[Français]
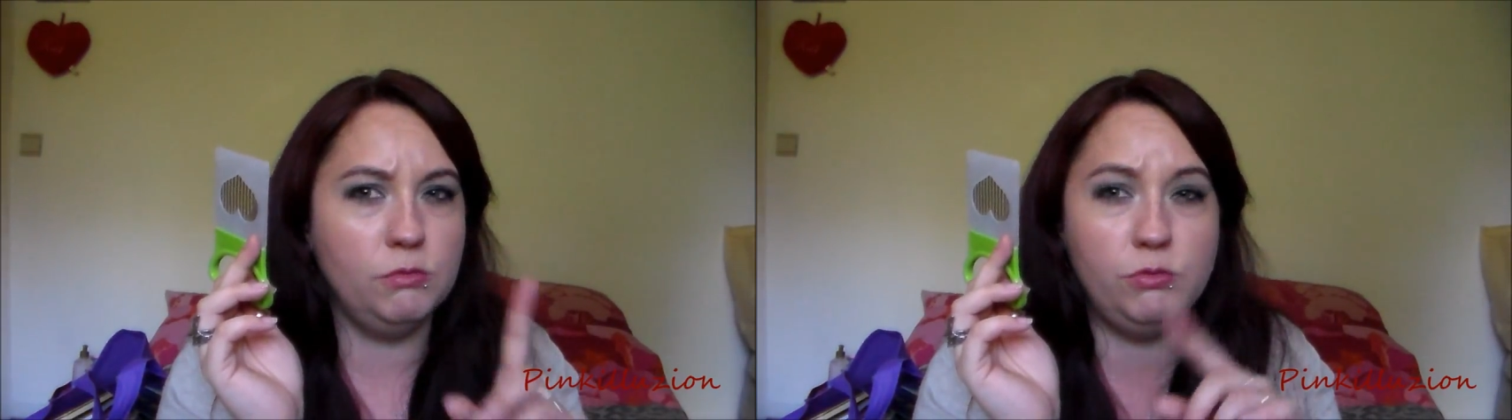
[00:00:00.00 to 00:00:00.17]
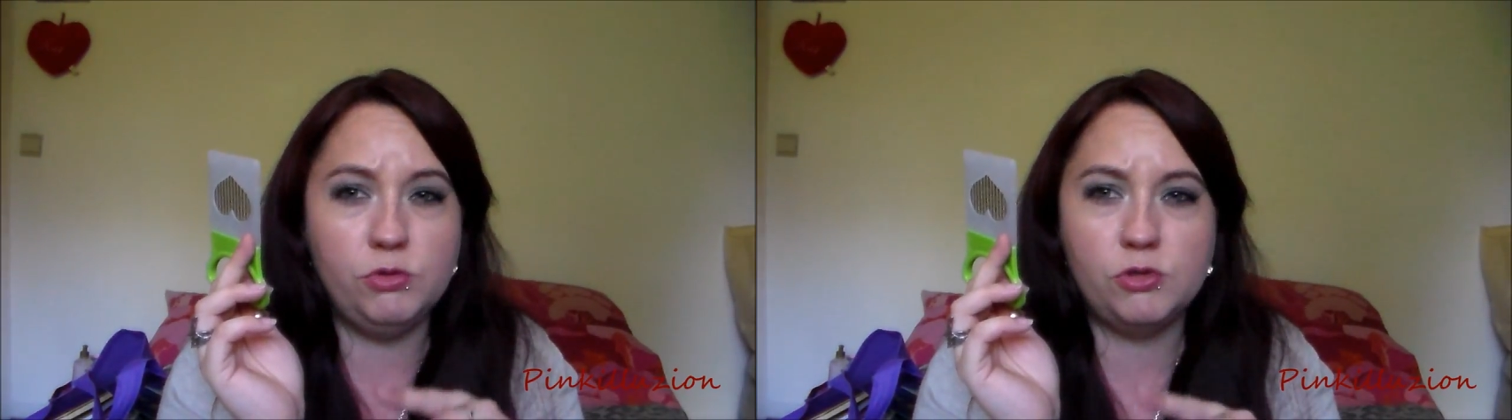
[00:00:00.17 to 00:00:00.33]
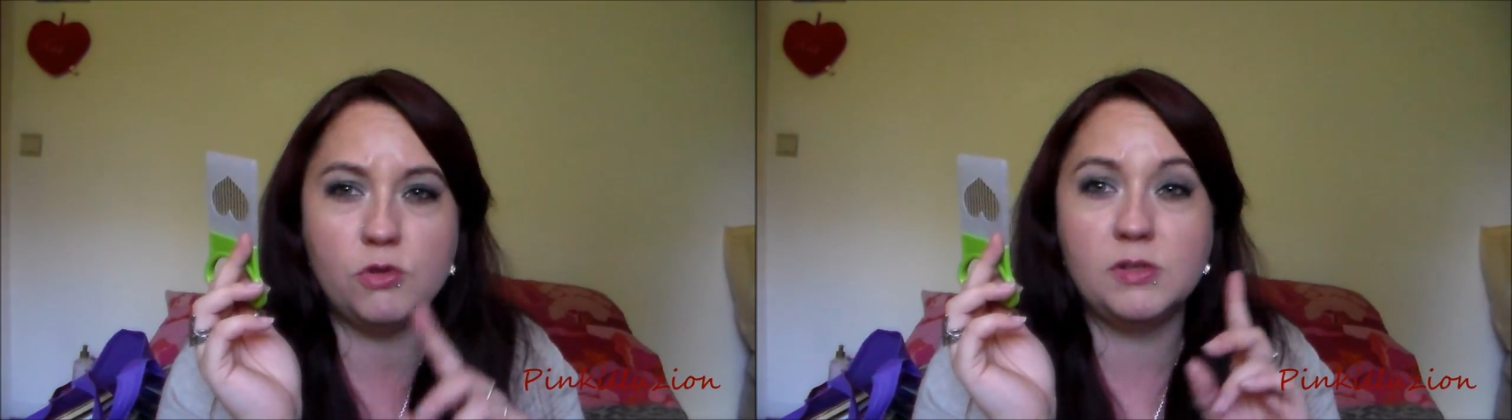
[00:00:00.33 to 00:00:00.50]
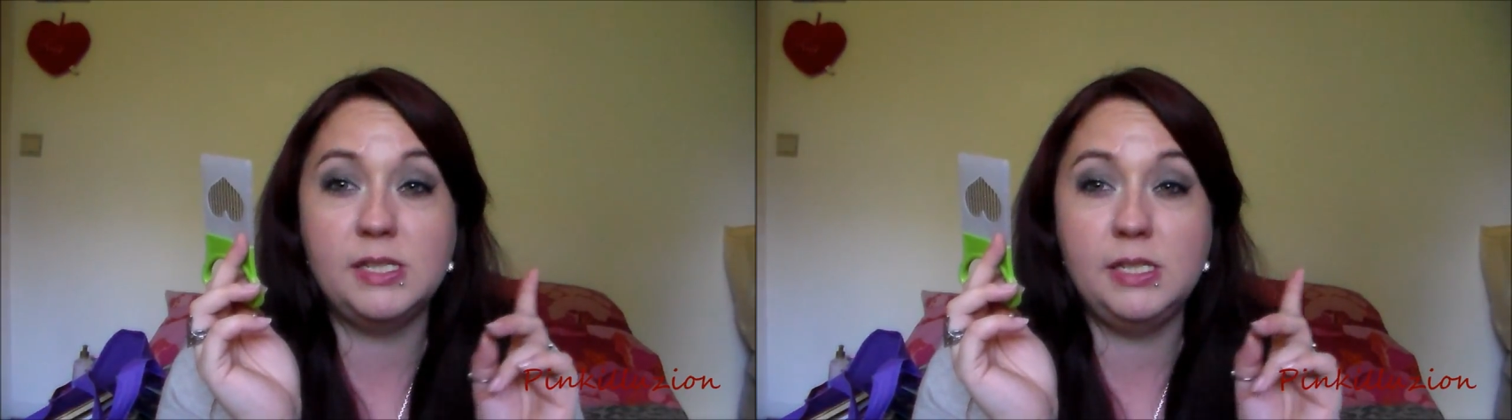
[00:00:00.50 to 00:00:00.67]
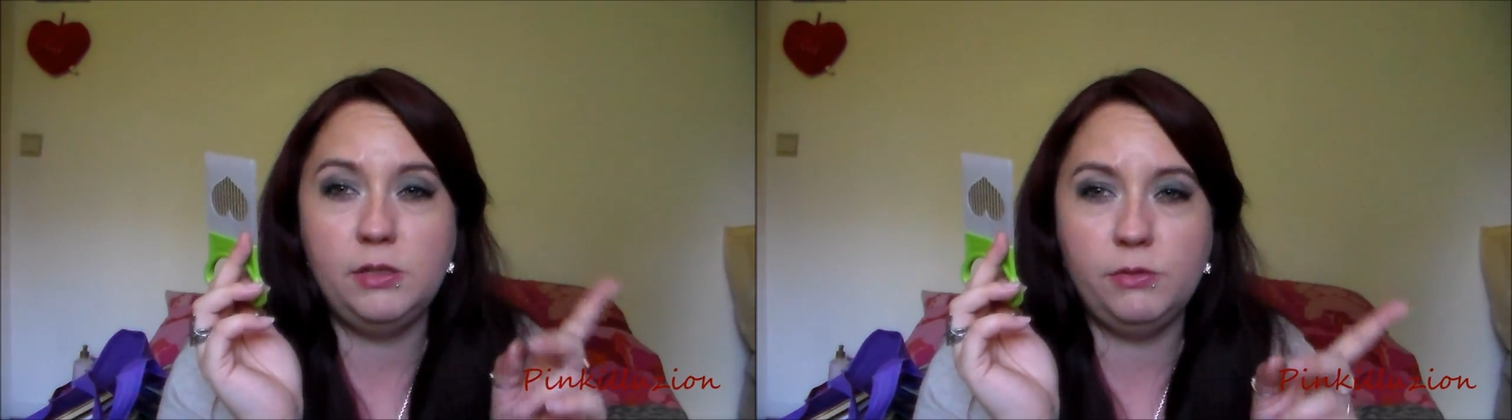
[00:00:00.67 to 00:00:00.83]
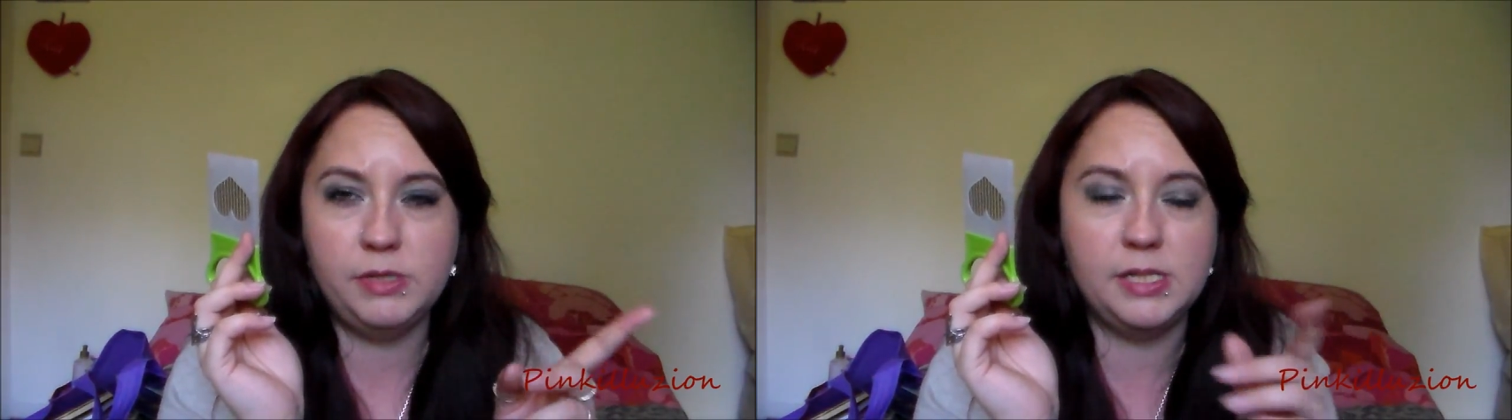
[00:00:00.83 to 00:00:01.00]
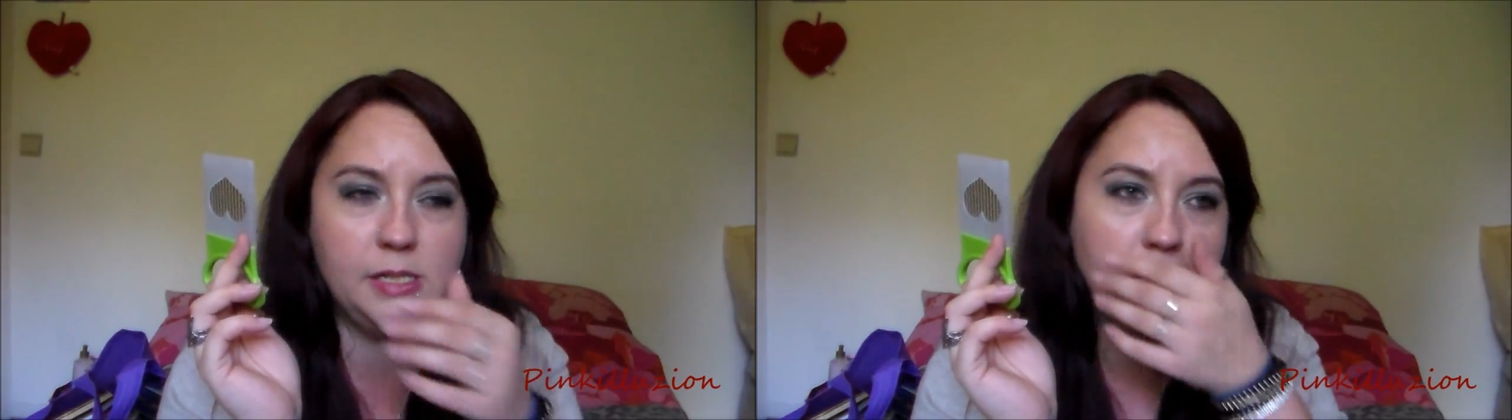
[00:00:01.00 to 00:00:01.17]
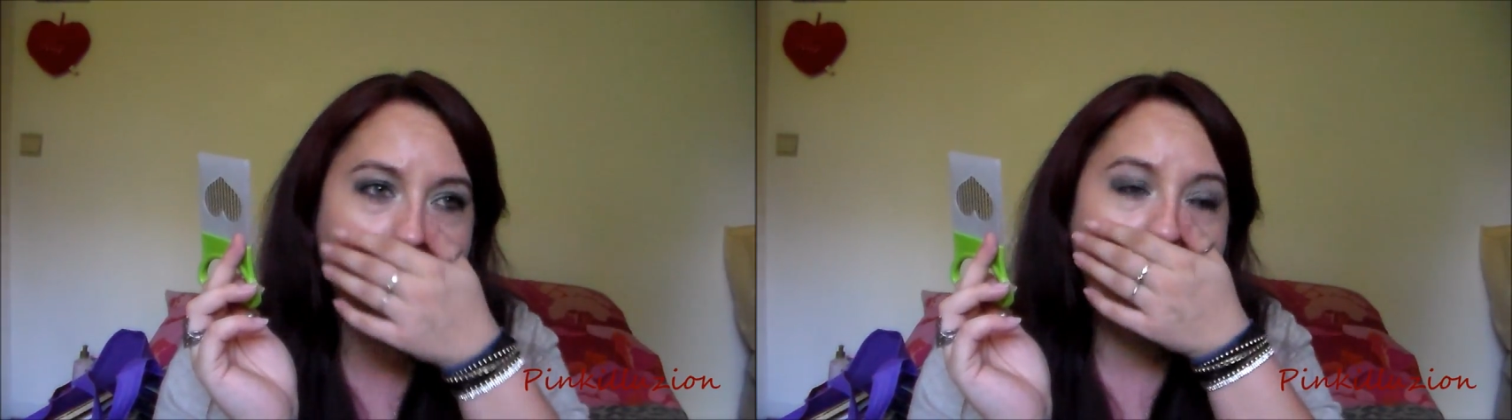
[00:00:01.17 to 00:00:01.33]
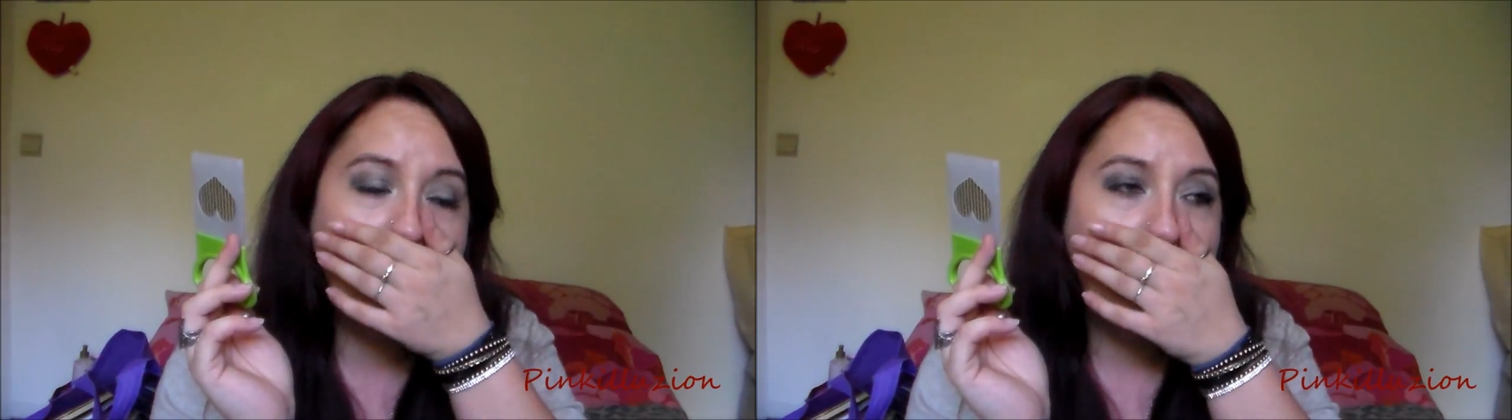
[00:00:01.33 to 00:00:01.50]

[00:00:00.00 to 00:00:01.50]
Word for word: ou ustensile Cuisine.